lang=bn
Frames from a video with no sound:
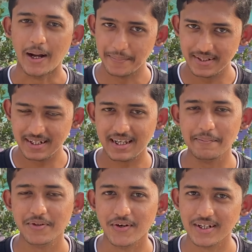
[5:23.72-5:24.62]
আপনাদেরকে
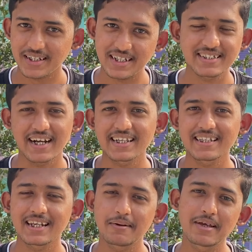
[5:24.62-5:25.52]
আমি সঠিকটা জানিয়ে
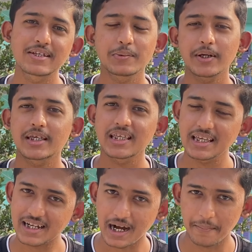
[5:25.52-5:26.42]
দিলাম এই সময় কি কি
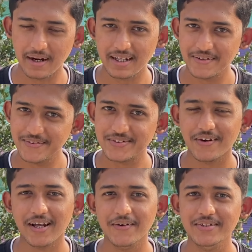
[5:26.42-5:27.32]
খাবার ইউজ
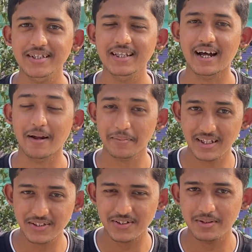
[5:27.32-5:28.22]
করা উচিত আর আপনাদের
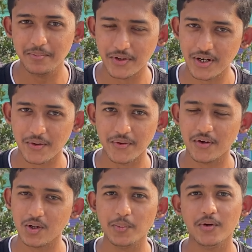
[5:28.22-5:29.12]
যদি মনের কোনো
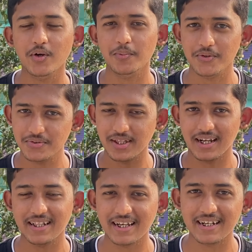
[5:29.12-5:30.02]
রকম কোনো প্রশ্ন
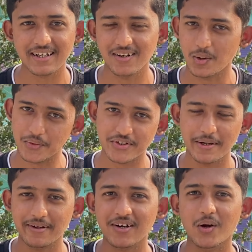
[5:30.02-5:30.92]
থেকে থাকে তাহলে অবশ্যই
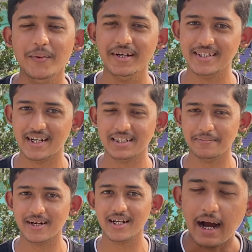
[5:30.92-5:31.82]
আমাকে কমেন্টে জানাতে
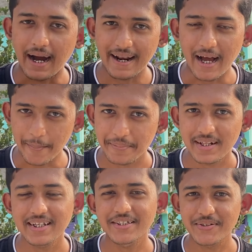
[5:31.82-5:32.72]
পারেন আর
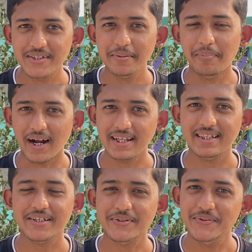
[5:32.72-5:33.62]
আপনাদের যদি
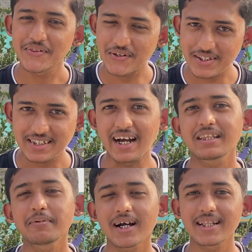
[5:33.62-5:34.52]
বাড়িতে সুন্দর ছাদ
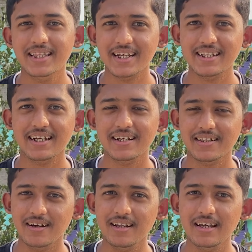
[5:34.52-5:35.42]
বাগান থেকে থাকে
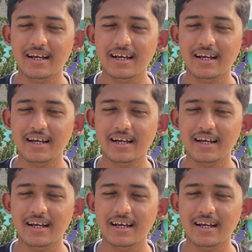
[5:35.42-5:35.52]
তাহলে